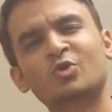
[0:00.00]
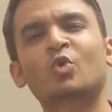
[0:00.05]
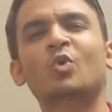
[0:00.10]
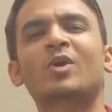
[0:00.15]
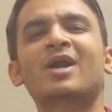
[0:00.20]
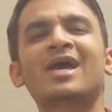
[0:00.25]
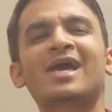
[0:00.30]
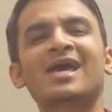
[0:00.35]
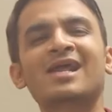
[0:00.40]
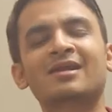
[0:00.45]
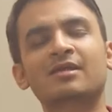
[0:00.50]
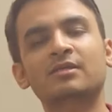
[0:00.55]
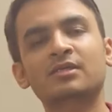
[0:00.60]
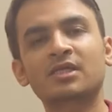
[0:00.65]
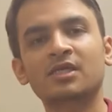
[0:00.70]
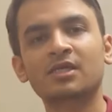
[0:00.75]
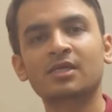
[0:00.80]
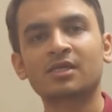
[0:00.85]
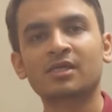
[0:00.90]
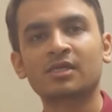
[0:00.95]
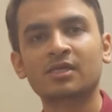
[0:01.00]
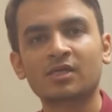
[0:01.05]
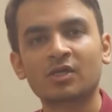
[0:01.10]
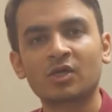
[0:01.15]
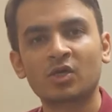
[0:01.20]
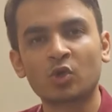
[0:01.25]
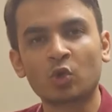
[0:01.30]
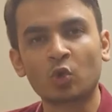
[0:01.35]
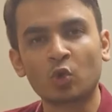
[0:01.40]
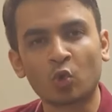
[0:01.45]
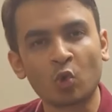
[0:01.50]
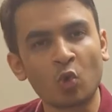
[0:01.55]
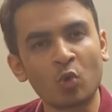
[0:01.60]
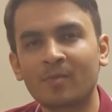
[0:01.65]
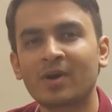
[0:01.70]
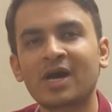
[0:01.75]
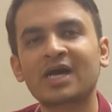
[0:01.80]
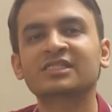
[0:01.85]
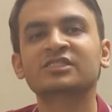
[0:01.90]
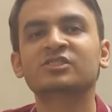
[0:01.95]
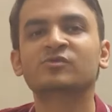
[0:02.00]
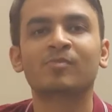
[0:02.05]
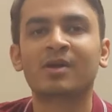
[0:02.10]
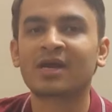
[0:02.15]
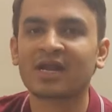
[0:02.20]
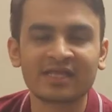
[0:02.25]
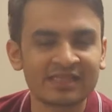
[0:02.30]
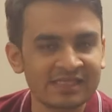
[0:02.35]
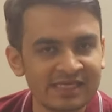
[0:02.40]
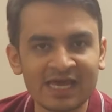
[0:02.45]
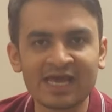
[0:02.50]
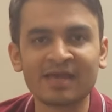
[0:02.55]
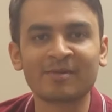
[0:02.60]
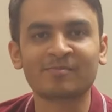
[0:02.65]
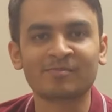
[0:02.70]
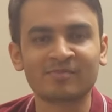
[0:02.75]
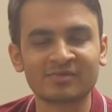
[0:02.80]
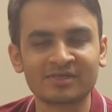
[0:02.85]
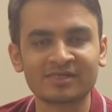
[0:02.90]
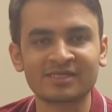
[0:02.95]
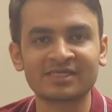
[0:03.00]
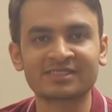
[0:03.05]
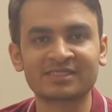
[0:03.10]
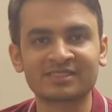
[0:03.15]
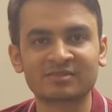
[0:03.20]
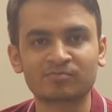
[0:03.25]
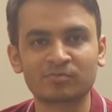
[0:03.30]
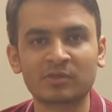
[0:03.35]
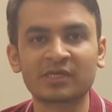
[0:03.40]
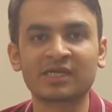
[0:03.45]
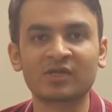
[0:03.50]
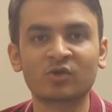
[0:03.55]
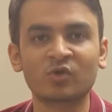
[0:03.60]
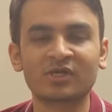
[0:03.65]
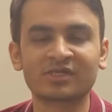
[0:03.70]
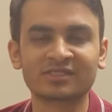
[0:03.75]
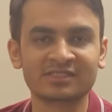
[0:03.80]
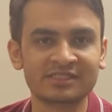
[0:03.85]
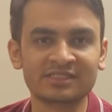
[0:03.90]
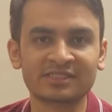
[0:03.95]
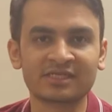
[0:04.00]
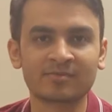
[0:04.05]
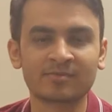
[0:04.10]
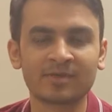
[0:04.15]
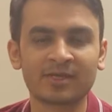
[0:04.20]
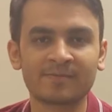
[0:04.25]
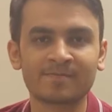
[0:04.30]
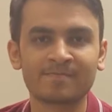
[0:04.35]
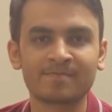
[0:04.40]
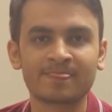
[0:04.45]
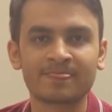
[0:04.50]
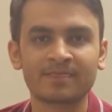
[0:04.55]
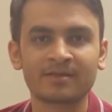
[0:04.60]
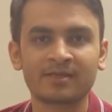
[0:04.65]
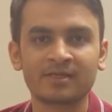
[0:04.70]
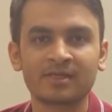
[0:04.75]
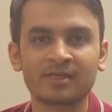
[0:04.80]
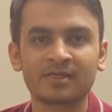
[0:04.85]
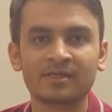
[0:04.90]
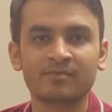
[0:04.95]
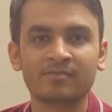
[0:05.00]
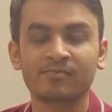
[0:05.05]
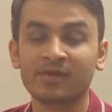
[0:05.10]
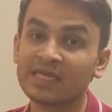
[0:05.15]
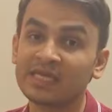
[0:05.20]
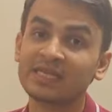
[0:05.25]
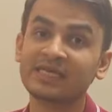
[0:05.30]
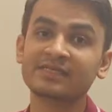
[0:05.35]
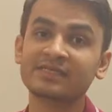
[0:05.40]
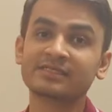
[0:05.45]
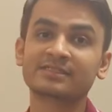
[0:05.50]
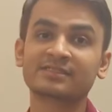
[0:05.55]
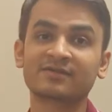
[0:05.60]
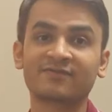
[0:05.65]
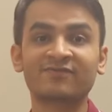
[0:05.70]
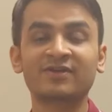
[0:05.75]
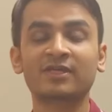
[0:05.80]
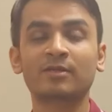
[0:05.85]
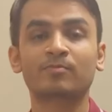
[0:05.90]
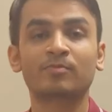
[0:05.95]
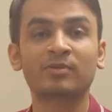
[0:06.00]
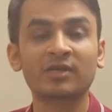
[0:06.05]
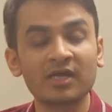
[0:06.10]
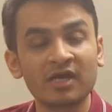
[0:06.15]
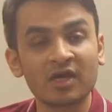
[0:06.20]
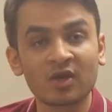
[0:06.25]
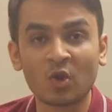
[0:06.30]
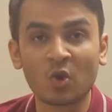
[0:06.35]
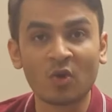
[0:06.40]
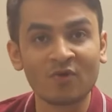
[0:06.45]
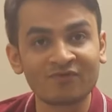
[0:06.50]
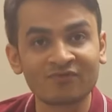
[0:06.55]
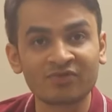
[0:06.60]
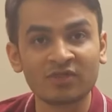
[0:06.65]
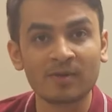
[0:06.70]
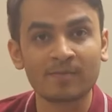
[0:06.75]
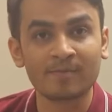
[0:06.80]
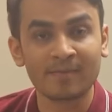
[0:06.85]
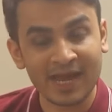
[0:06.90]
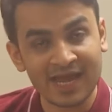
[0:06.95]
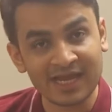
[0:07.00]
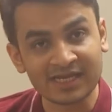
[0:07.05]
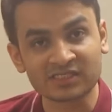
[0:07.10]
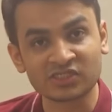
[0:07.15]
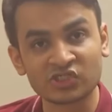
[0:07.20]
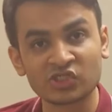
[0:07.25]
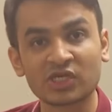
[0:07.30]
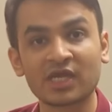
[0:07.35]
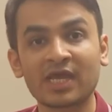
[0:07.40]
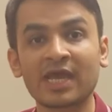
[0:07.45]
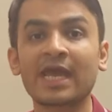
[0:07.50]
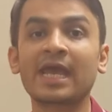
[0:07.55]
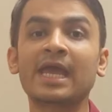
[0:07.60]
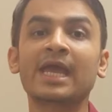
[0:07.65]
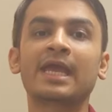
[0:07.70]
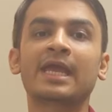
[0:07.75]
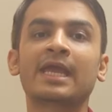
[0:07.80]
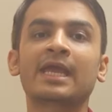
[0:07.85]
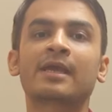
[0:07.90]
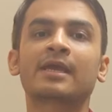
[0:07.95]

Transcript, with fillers: थोड़ा यार रोमांच बढ़ा दिया है इस पर्टिकुलर सीजन में मेरी सफ़ेद प्लेयर ऑफ द मैच है